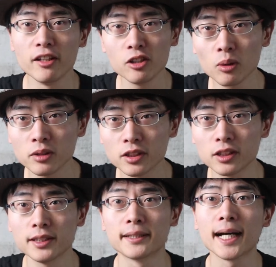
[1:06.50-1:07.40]
えー、日本
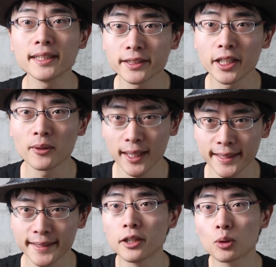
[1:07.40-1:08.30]
人で男性の
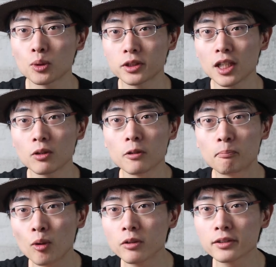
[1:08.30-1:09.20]
方です。で、こちらこの
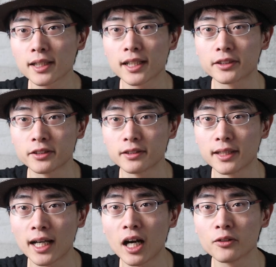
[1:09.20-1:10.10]
ポーンさんが作っ
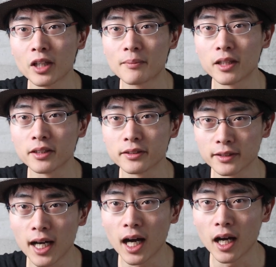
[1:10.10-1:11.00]
たカードゲームなんです
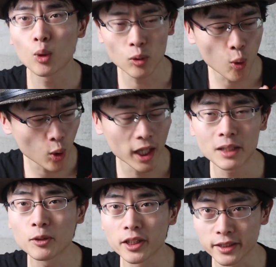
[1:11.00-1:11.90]
が、この他
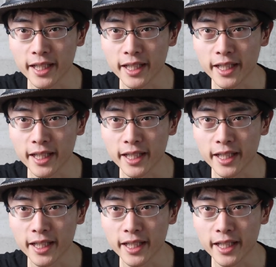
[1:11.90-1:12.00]
にもです